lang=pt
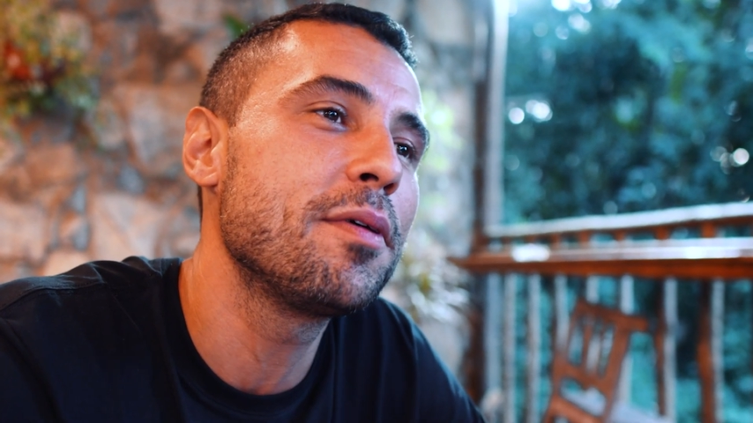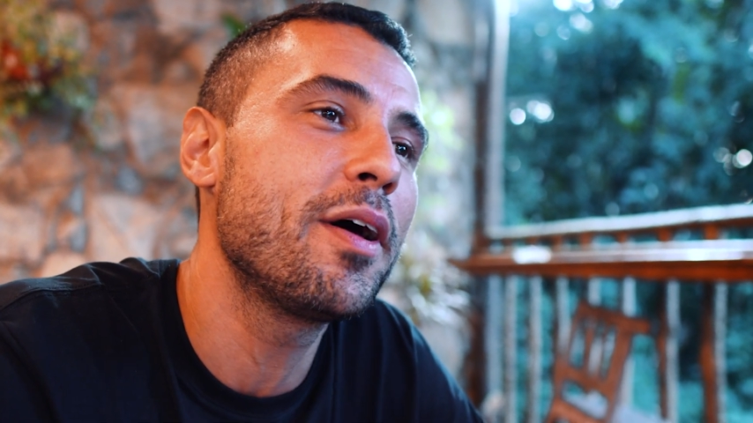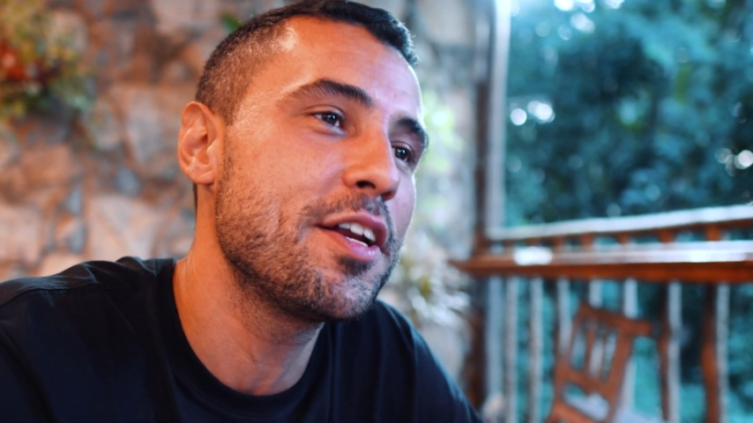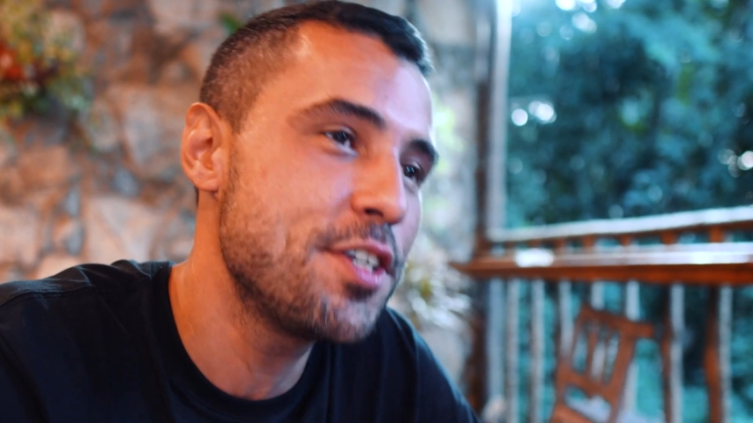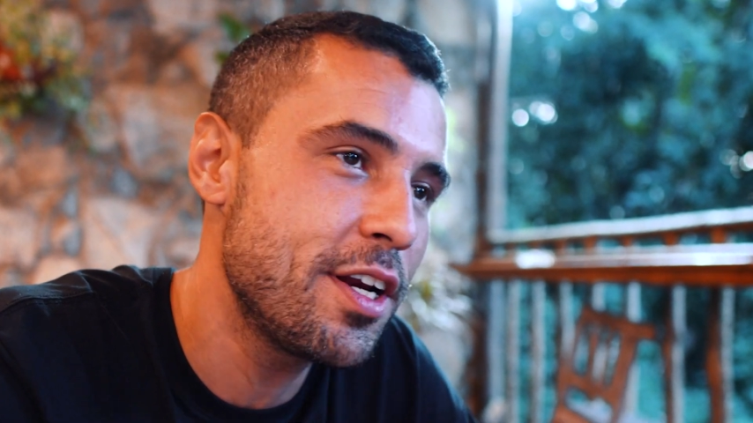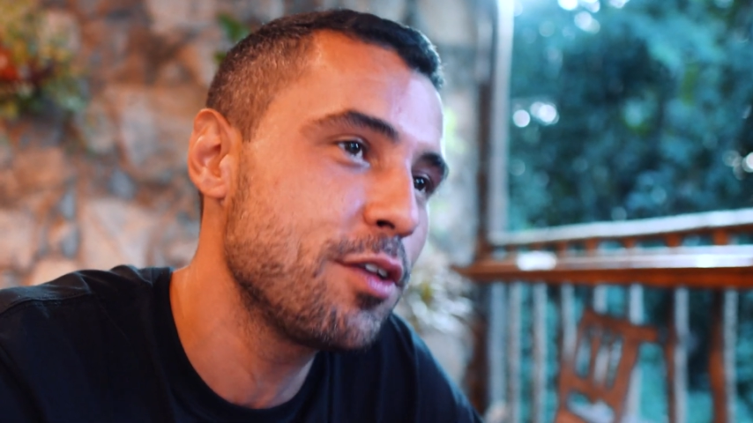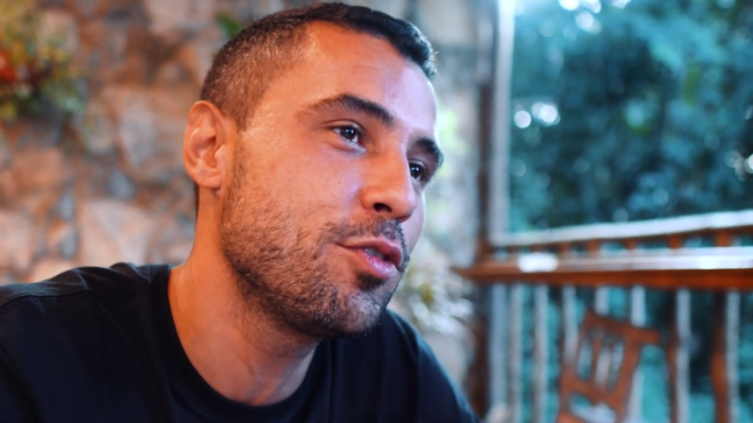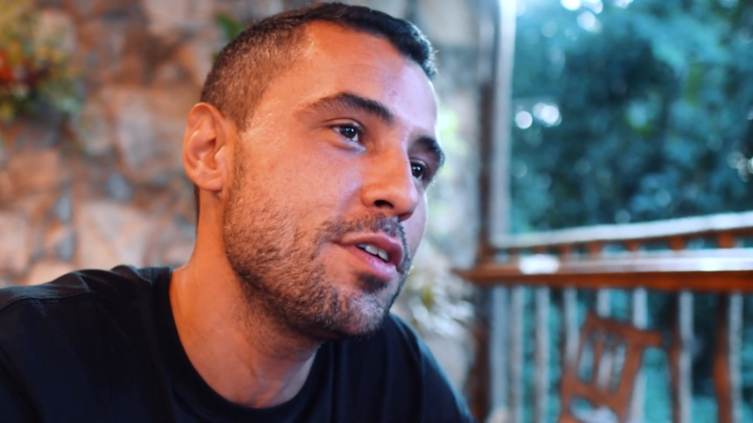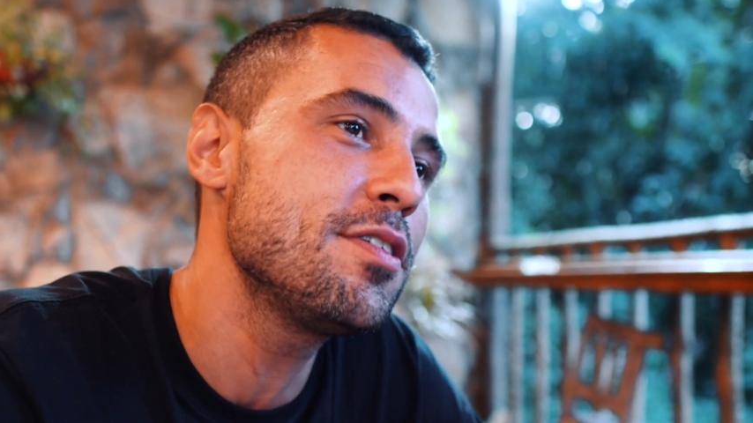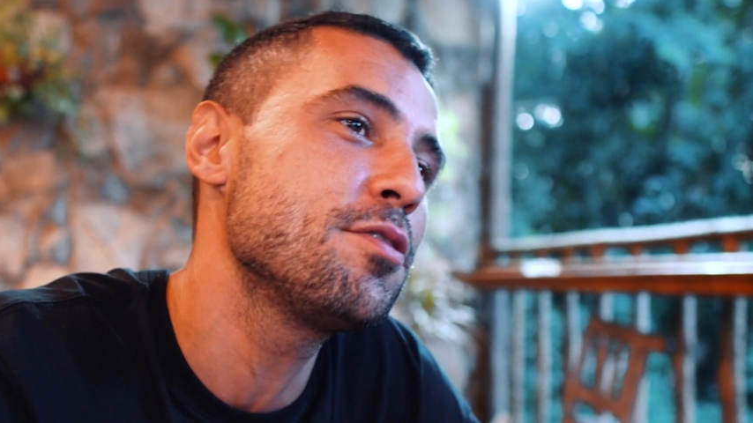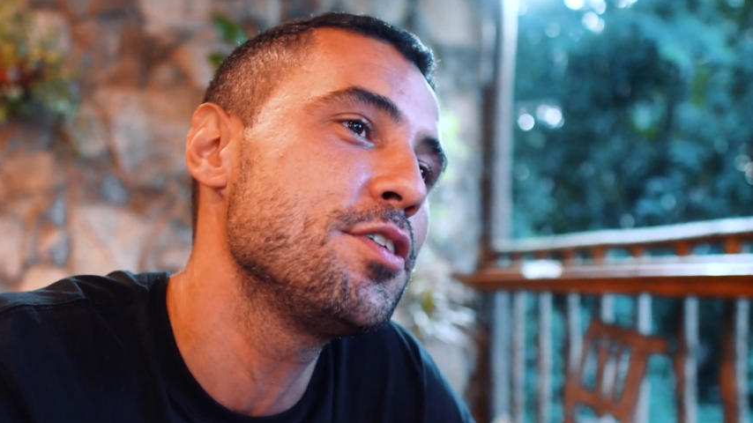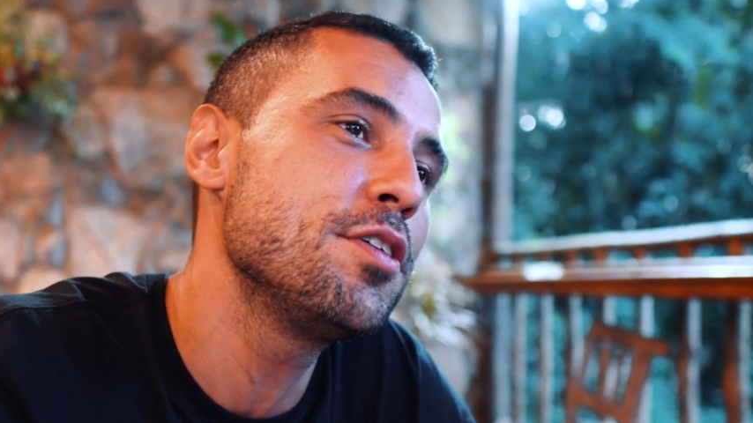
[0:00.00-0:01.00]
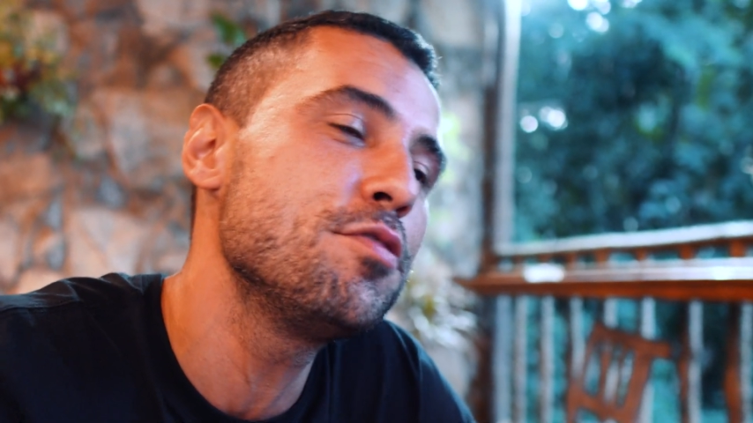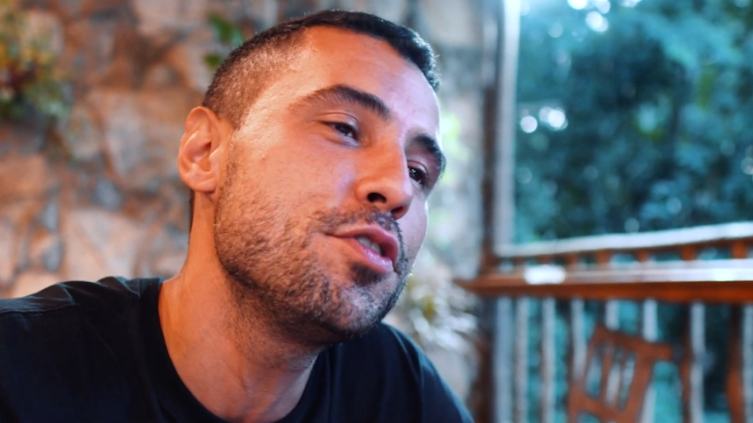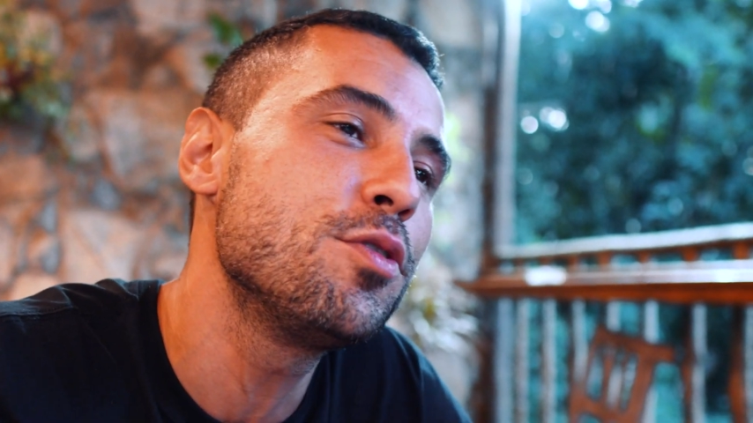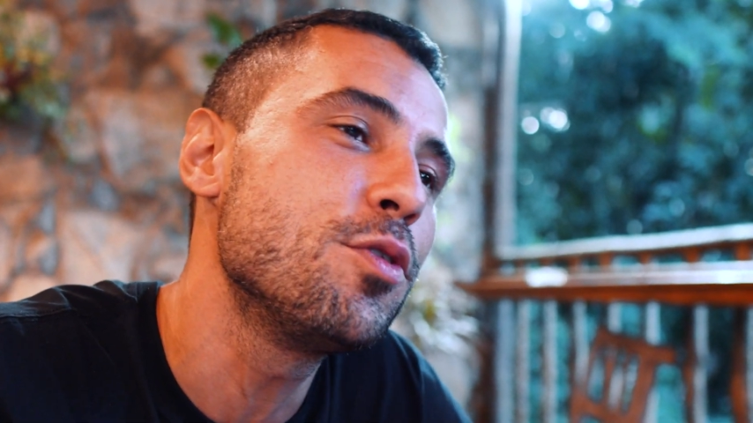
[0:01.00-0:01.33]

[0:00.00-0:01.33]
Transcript: Eu era diretor executivo de